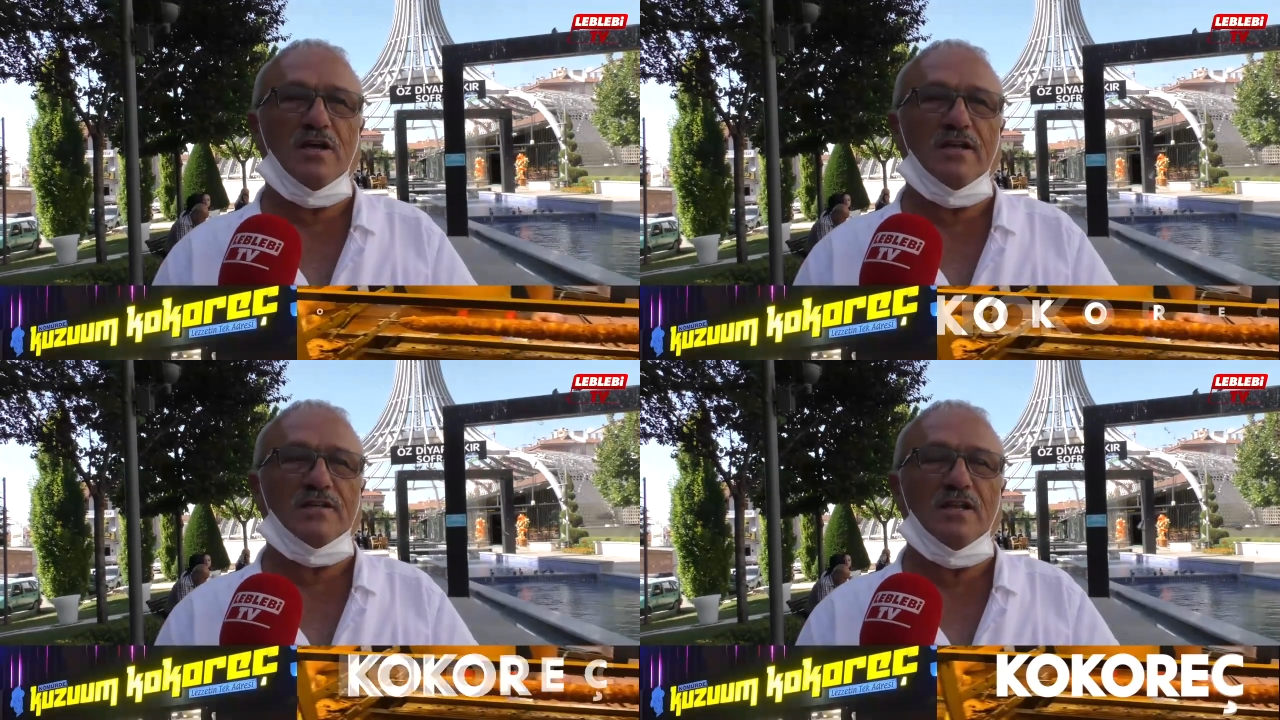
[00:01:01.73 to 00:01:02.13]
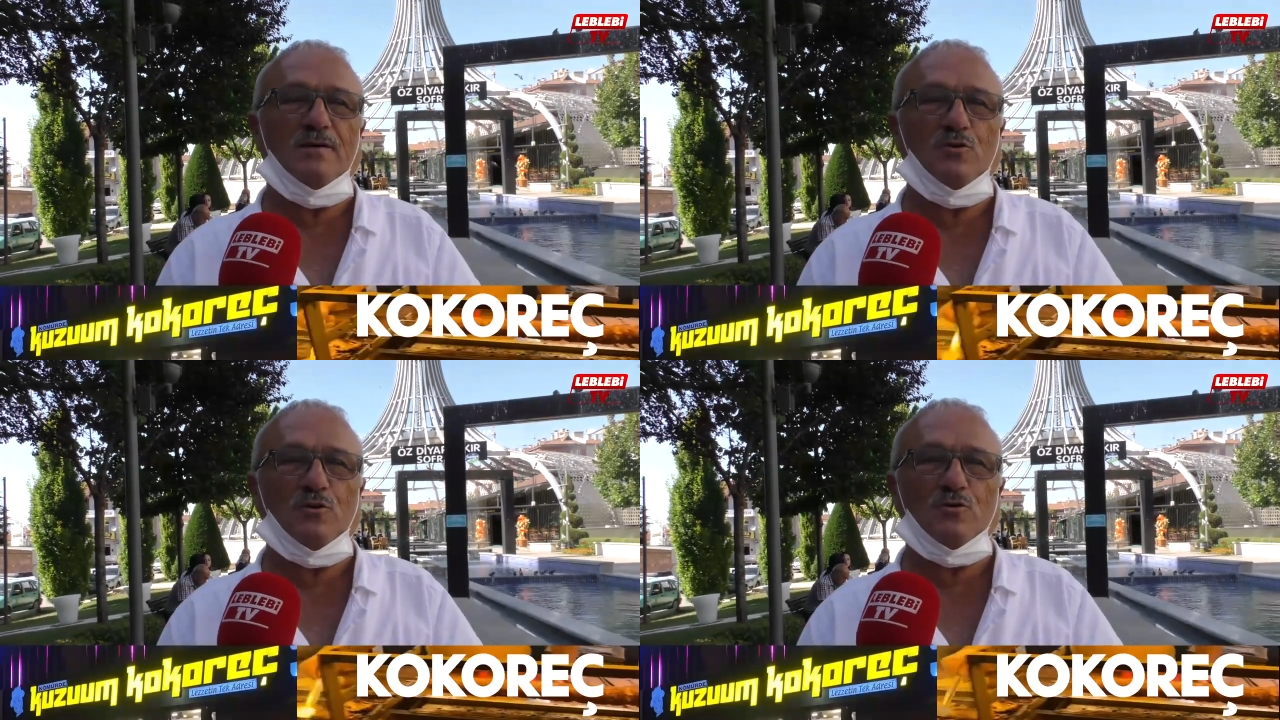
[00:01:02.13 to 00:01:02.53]
et
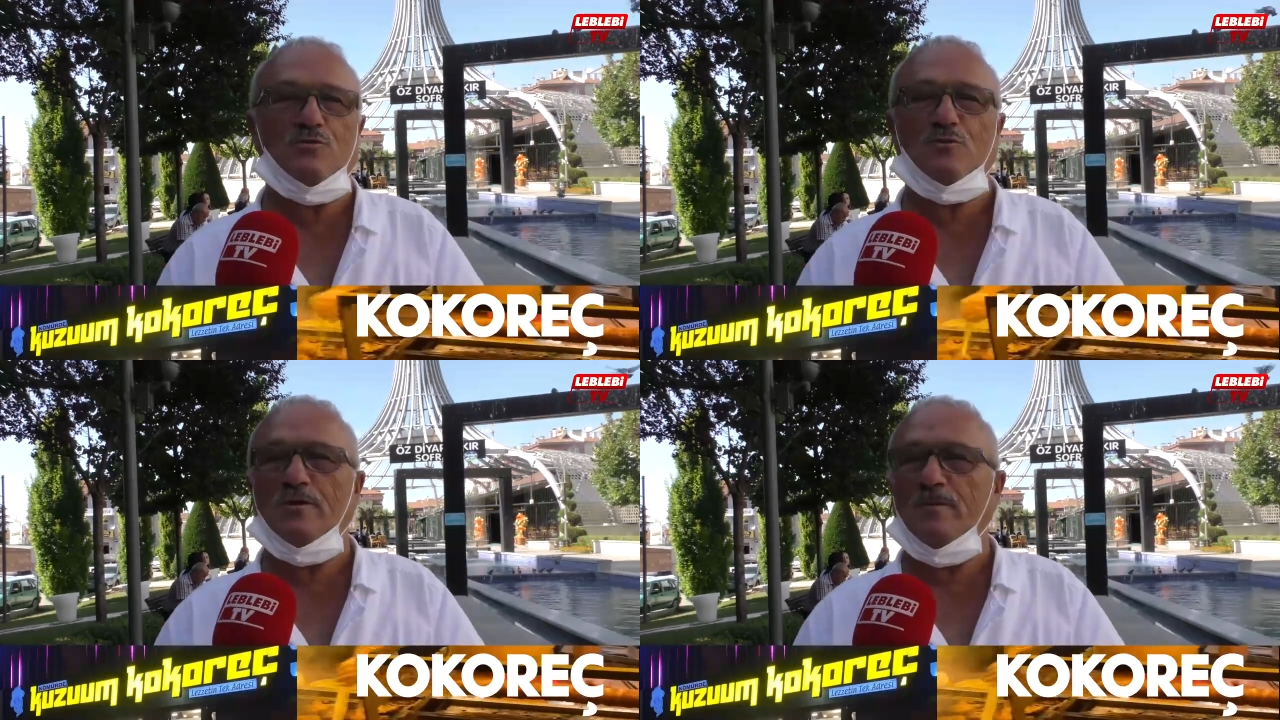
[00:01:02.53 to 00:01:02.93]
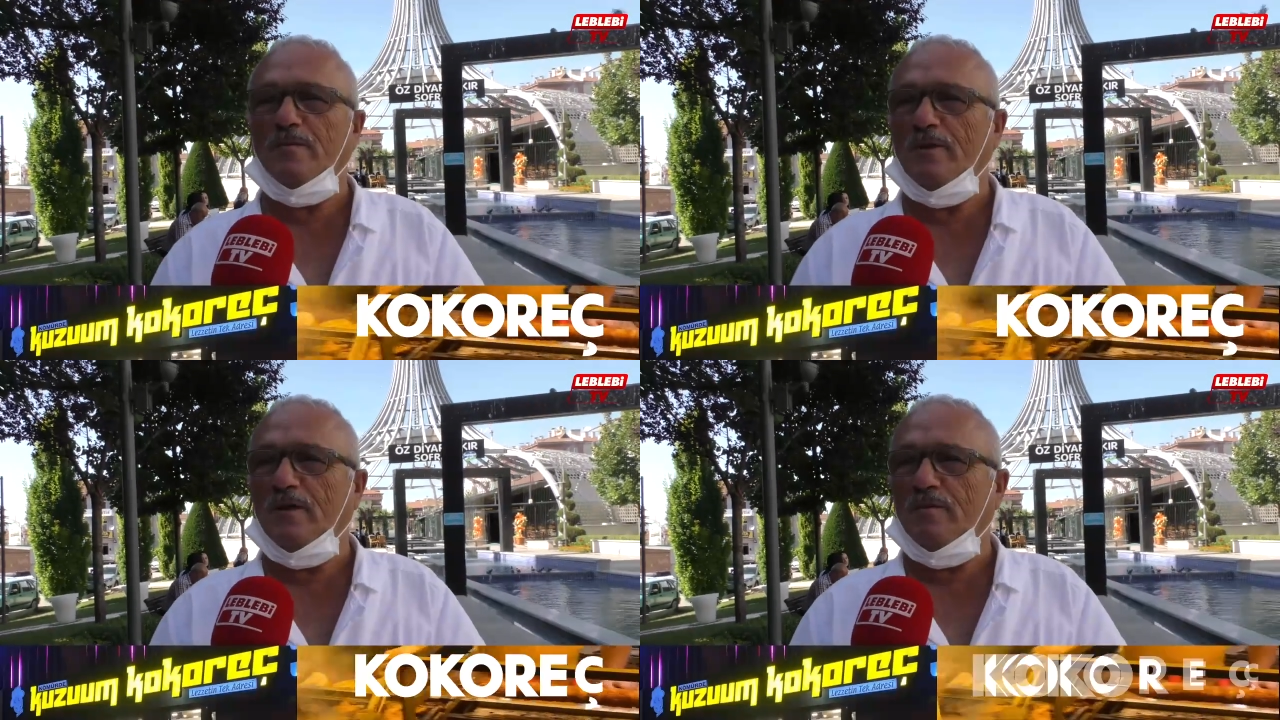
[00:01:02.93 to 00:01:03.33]
alamıyoruz.
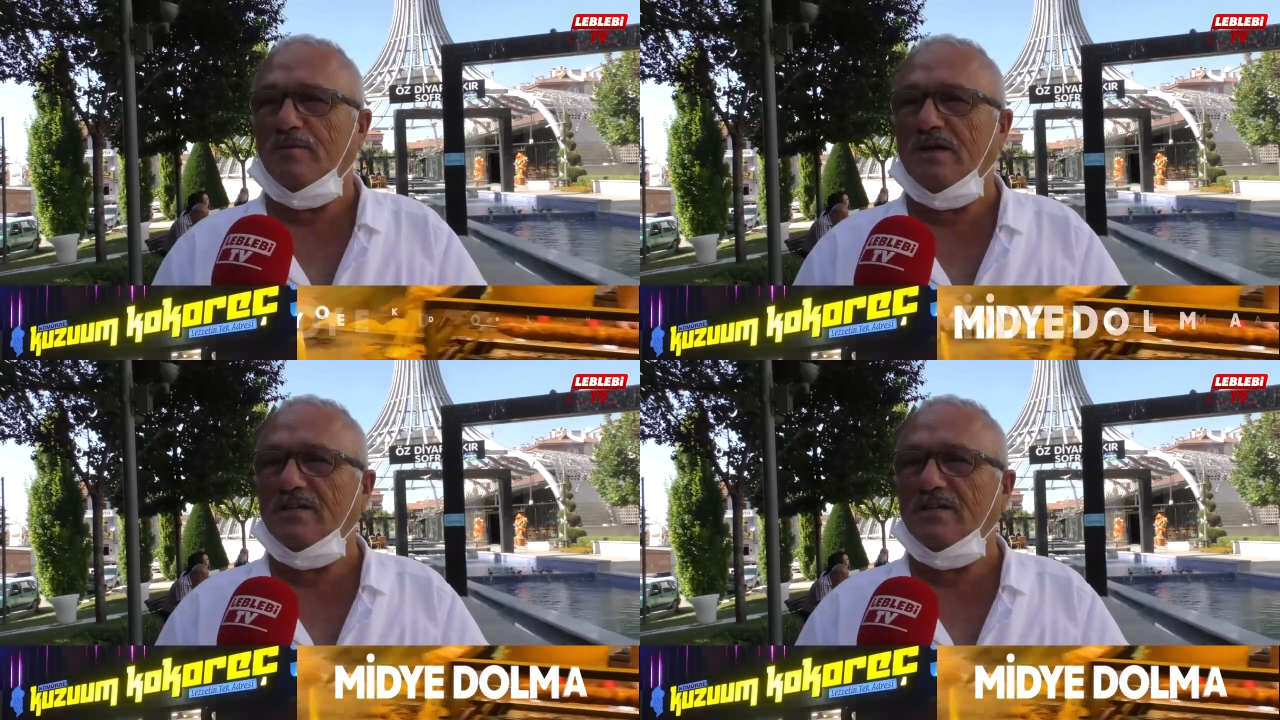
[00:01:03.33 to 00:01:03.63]
Ben